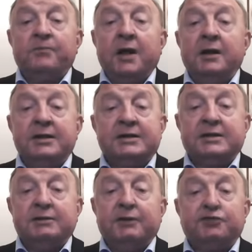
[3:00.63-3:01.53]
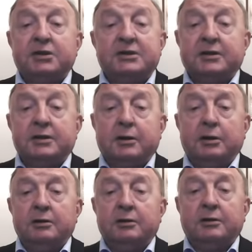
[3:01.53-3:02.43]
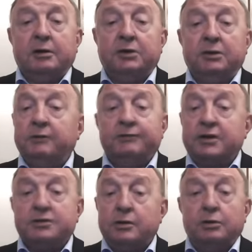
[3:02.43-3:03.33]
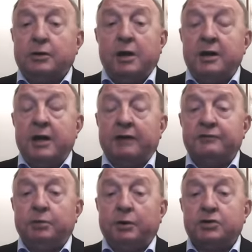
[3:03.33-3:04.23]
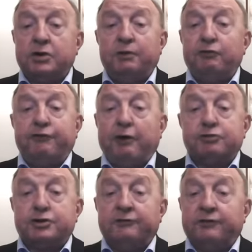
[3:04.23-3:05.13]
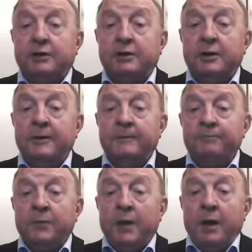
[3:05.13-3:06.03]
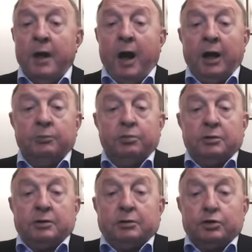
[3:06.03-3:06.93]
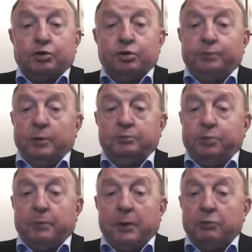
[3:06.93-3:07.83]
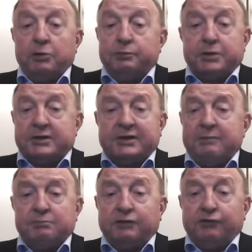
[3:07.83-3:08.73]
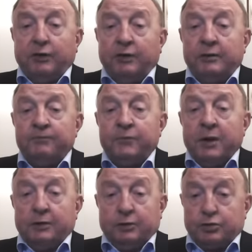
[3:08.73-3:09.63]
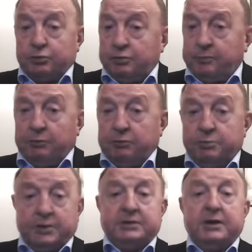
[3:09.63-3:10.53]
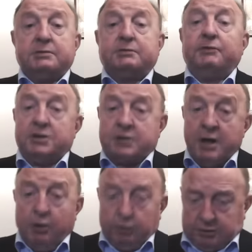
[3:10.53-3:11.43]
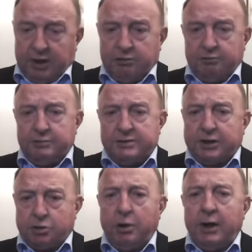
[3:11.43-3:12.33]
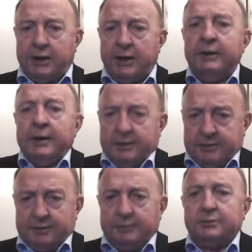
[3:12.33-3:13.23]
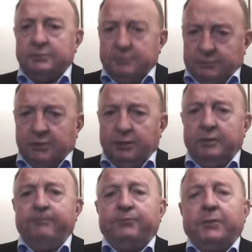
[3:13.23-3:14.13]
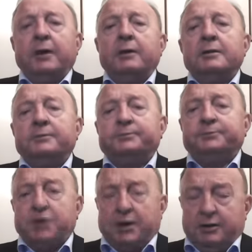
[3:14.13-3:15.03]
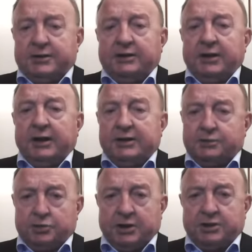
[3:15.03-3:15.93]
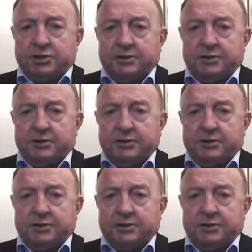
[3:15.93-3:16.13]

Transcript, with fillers: listy we wszystkich, we wszystkich okręgach wyborczych był fałszywy, albo ktoś tu popełnił przestępstwo ktoś tu no, popełnił przestępstwo, więc od tego bym zaczął, ale y, to y, przechodzę teraz do rzeczy.